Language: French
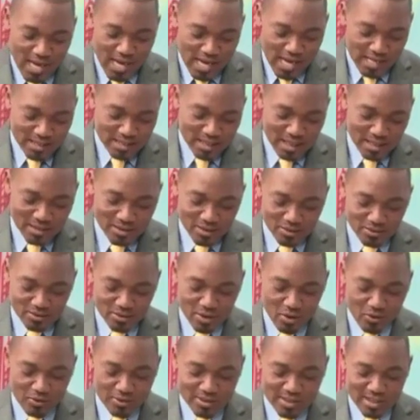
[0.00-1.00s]
que quatre
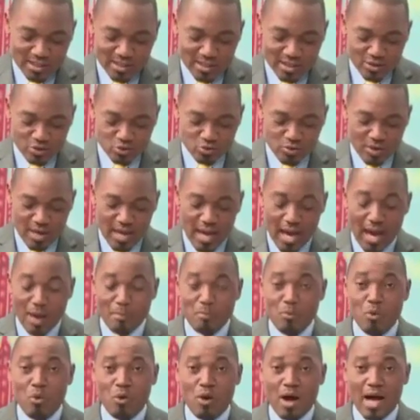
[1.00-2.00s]
attentats ont été déjoués
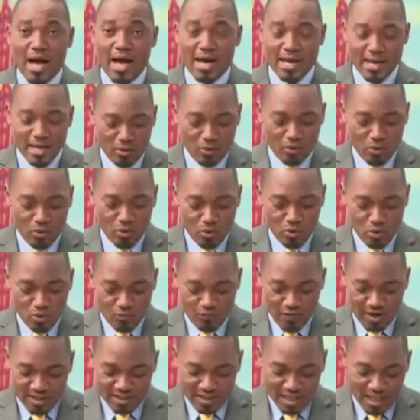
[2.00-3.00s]
à Mora et à
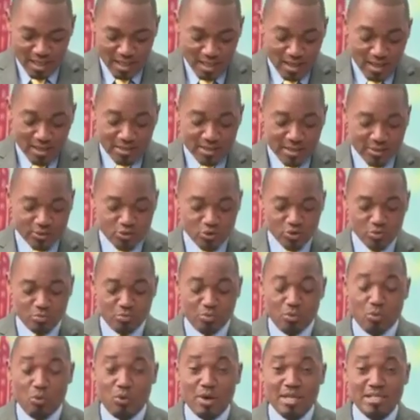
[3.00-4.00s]
Kolofata. C'est
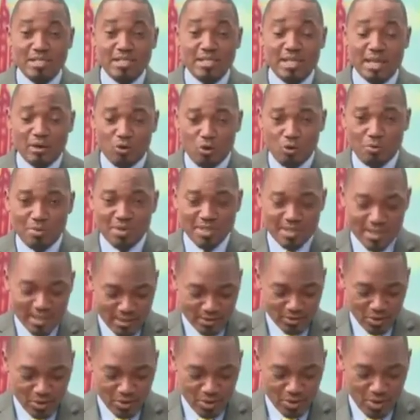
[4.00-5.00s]
une prouesse des
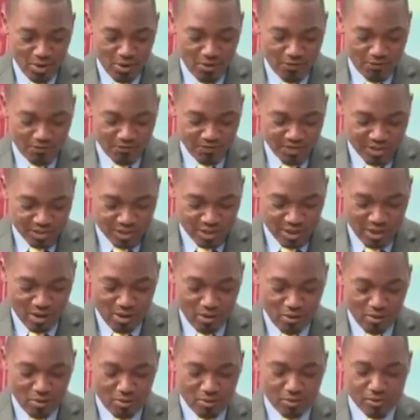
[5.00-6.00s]
comités de
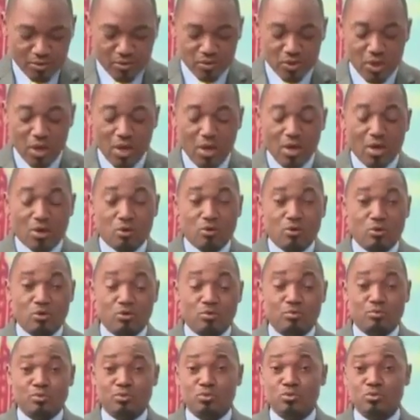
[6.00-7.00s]
vigilance.
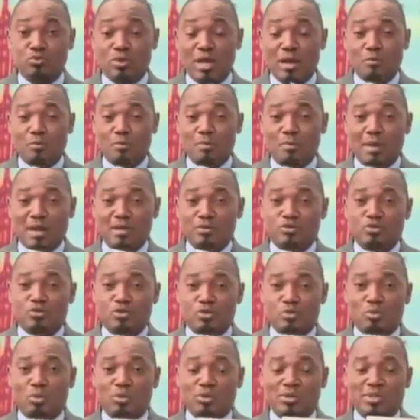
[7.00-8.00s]
Le journal nous parle
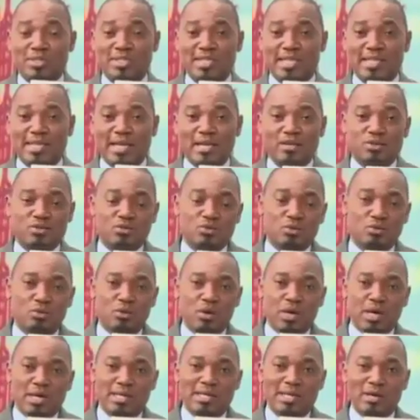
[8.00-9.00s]
justement de cette
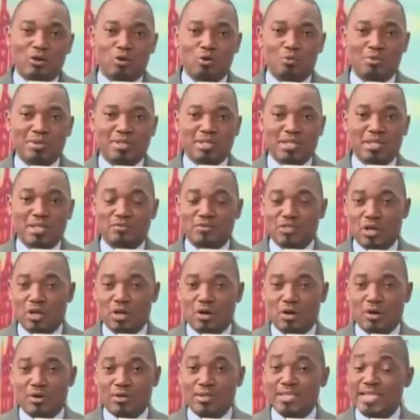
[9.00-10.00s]
action des comités de
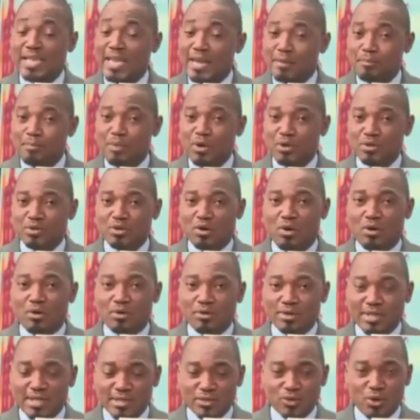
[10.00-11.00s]
vigilance,
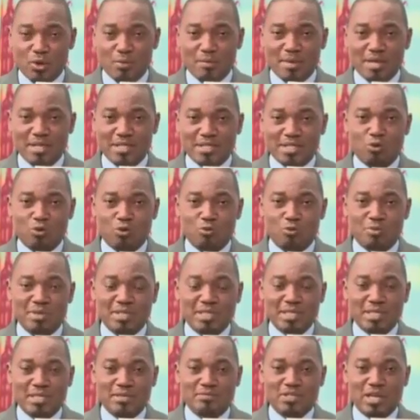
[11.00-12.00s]
l'important désormais de ces
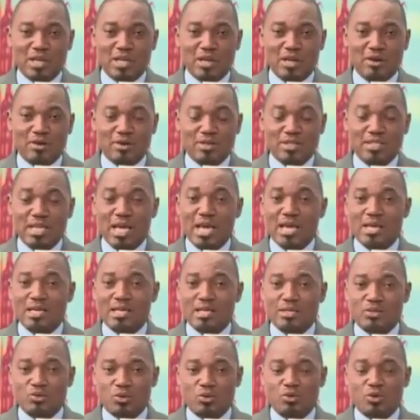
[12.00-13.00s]
comités de vigilance
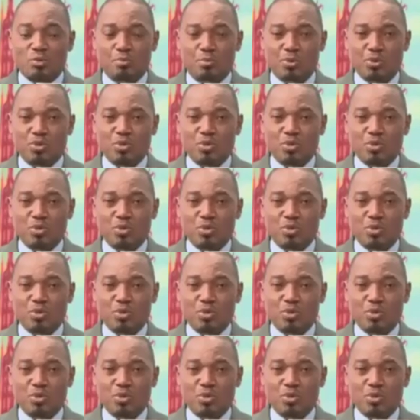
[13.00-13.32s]
qui sont de